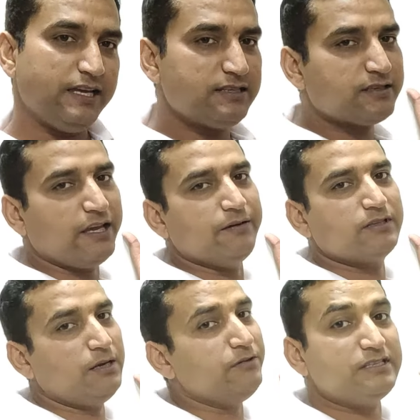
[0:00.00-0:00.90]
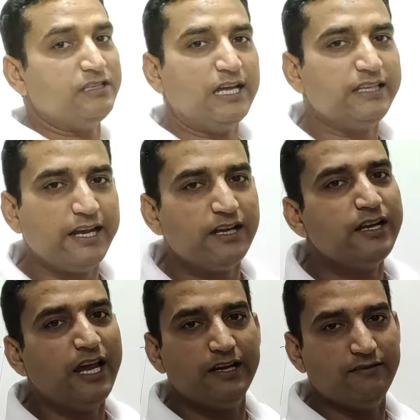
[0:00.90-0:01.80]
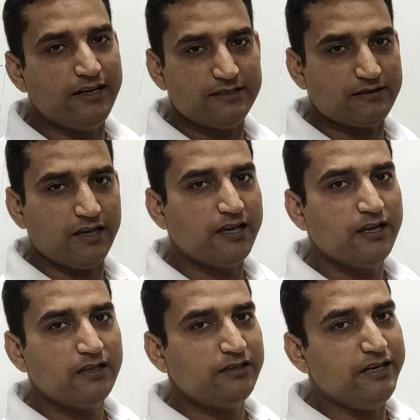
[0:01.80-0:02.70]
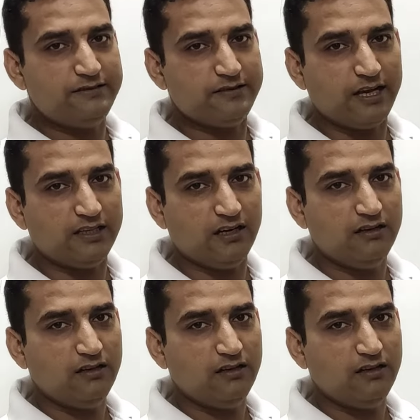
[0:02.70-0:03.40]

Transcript: इसकी मतलब इससे ज़्यादा रैंक नहीं आने वाली इसकी थ्री से ज़्यादा